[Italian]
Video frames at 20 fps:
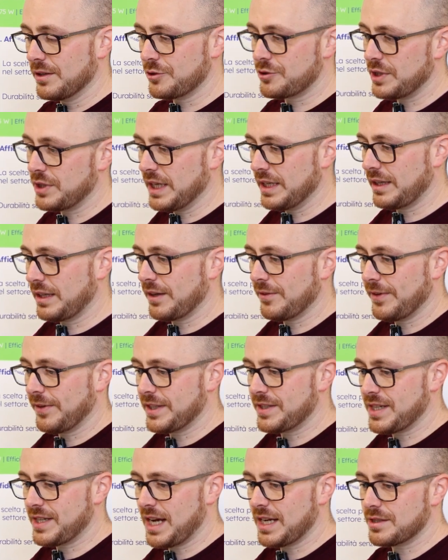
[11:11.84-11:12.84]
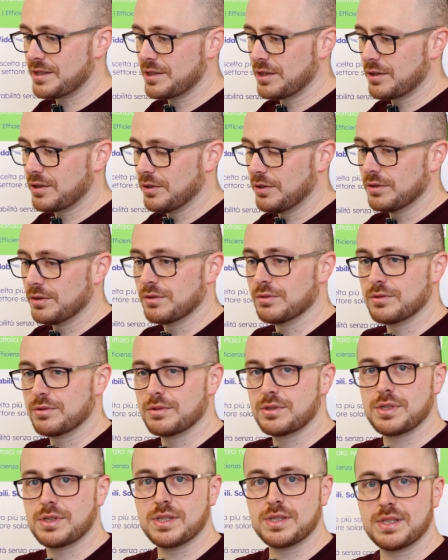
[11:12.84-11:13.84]
riuscire a interfacciarsi con
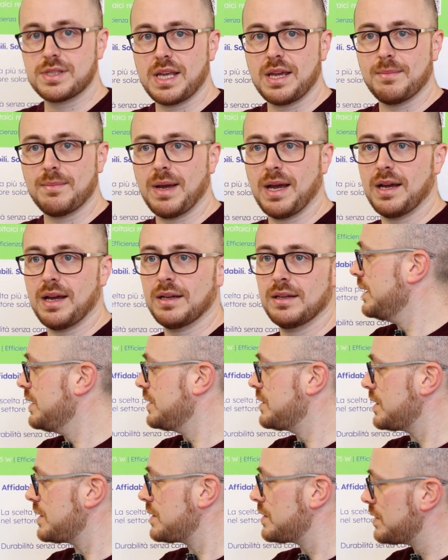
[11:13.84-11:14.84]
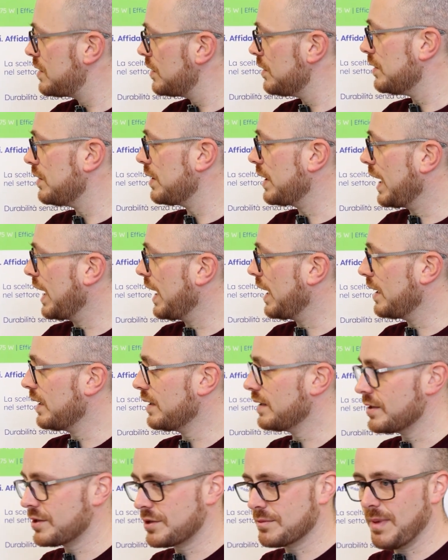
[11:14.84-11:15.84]
un sistema di gestione
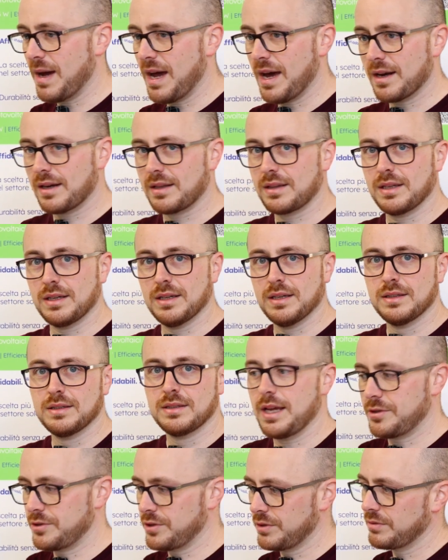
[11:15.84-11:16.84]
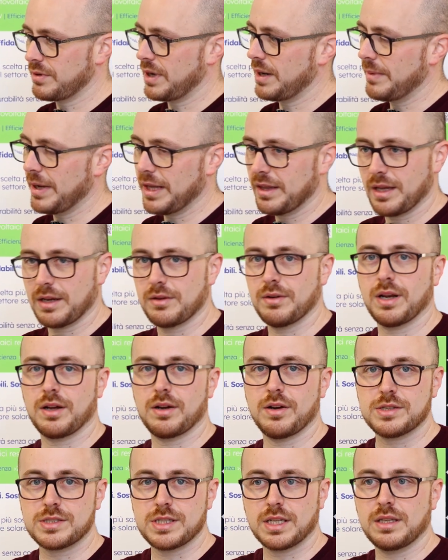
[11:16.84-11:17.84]
smart è sicuramente
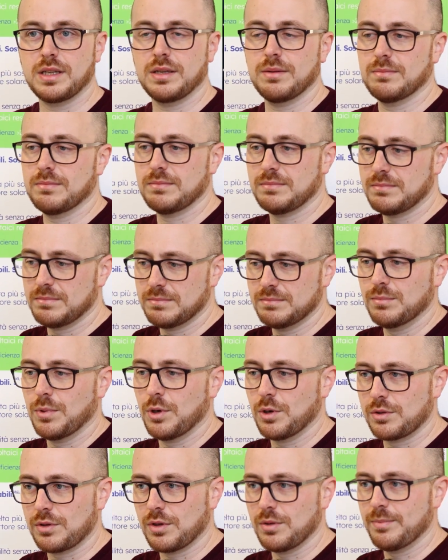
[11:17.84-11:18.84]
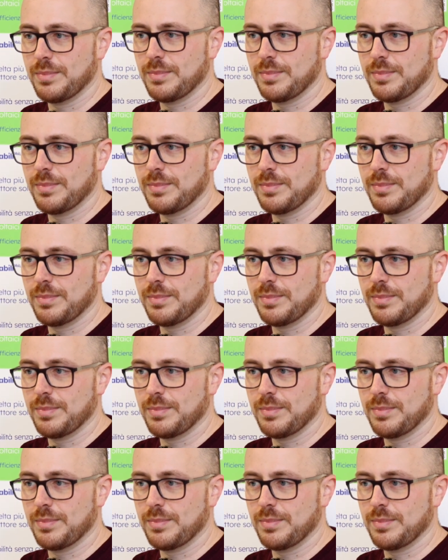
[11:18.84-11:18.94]
qualcosa di molto